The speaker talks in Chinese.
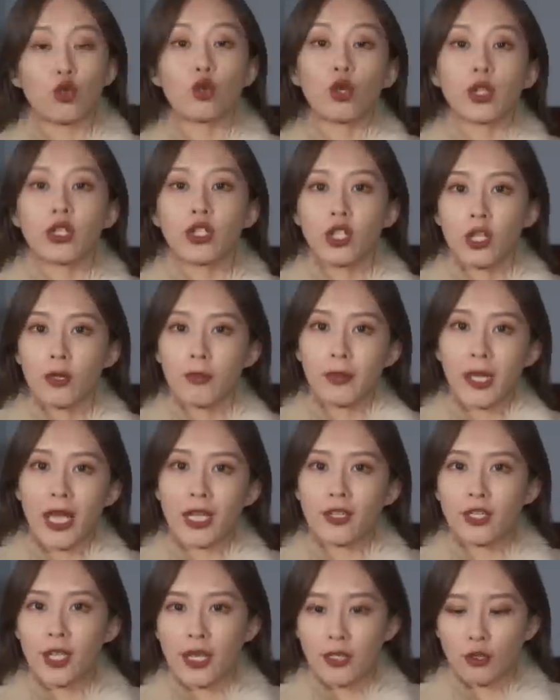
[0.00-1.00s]
如果是正
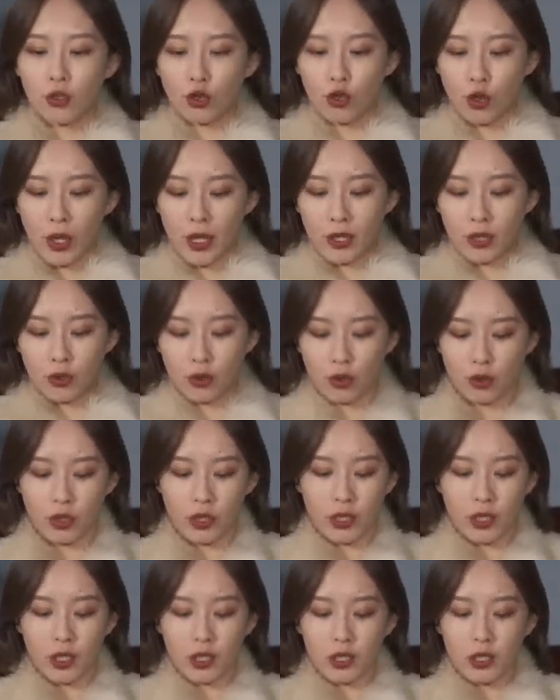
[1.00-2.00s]
面这样子穿呢，就
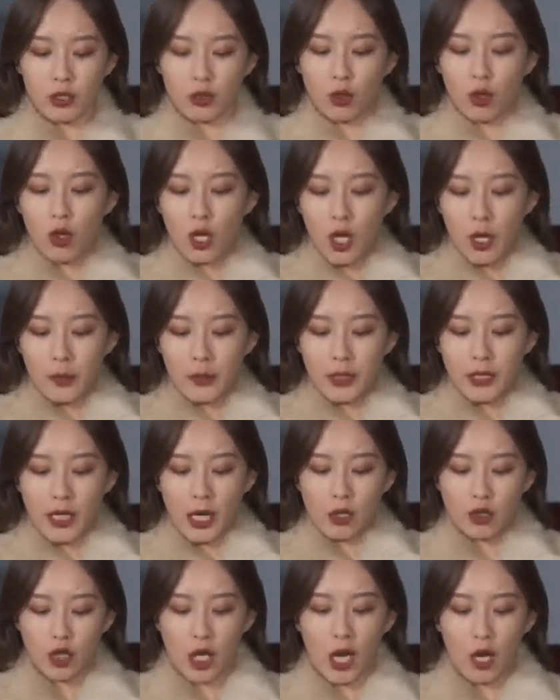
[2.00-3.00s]
是一个这种比
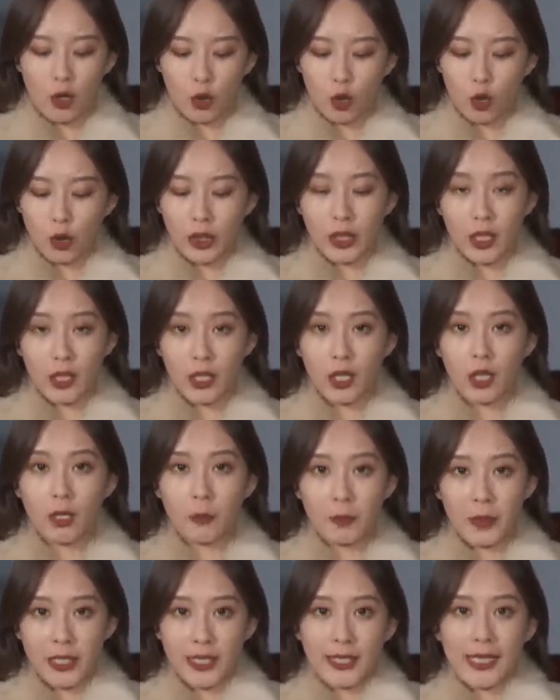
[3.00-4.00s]
较常规的一个
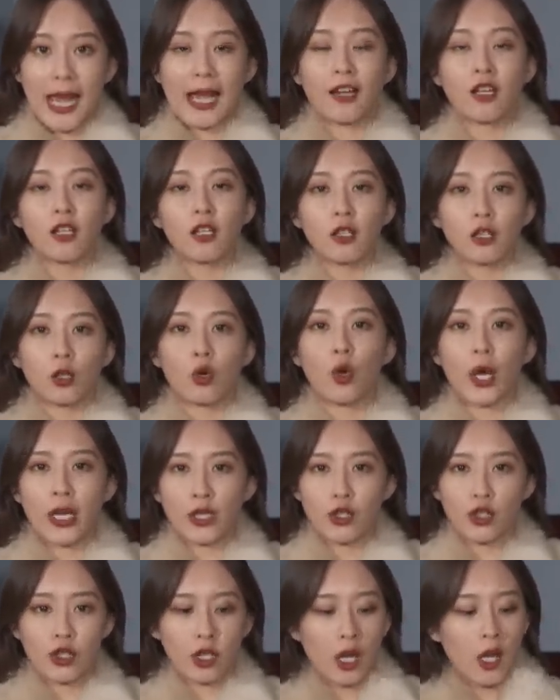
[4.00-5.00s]
皮夹克的款
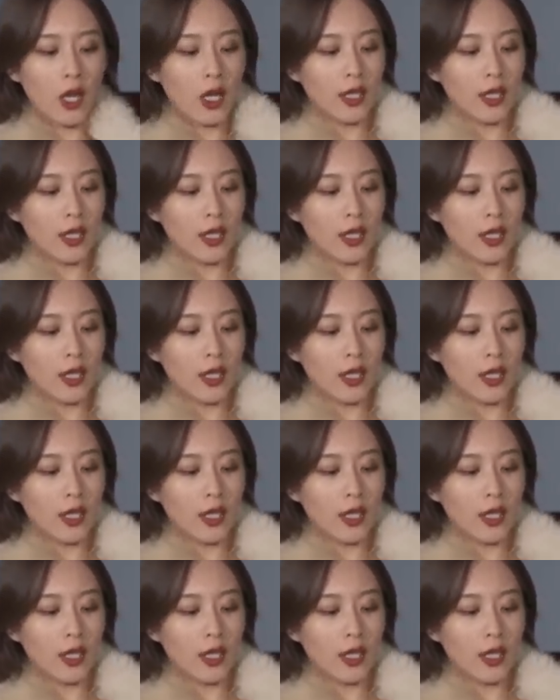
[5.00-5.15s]
式。